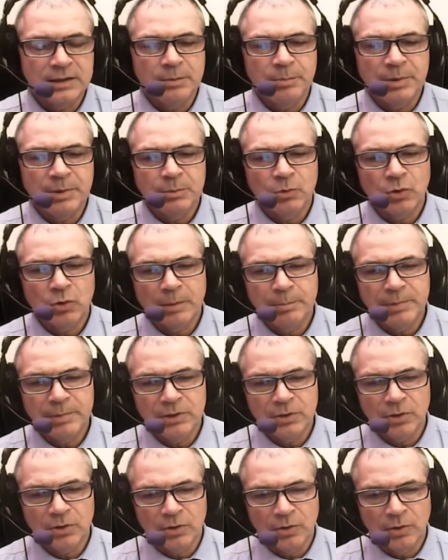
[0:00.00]
nel primo
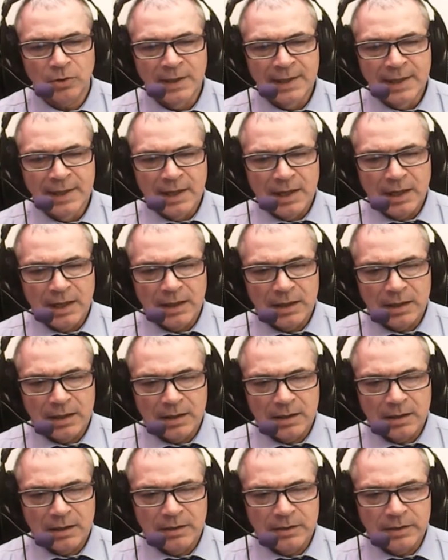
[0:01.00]
capitolo,
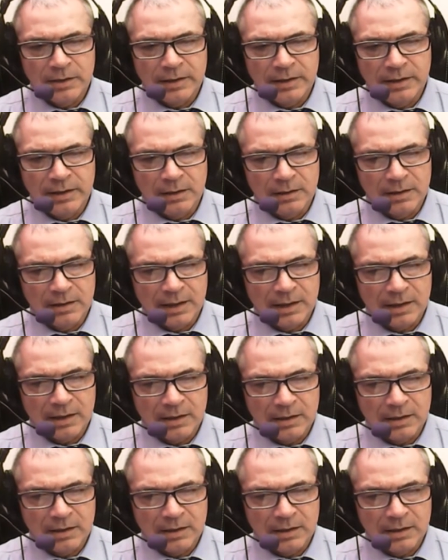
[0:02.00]
eh, il, il,